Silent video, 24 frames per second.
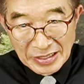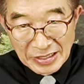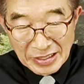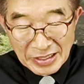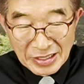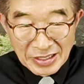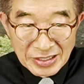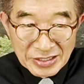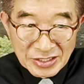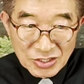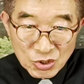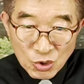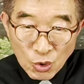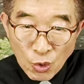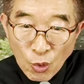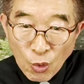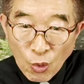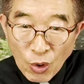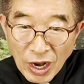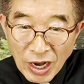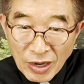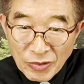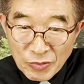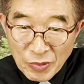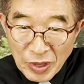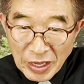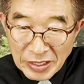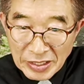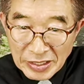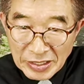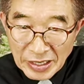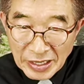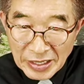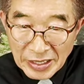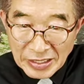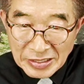이
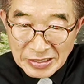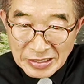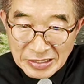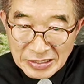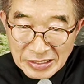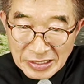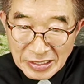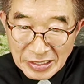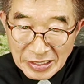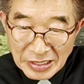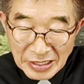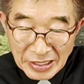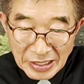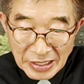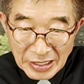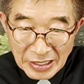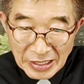소아외과에 이제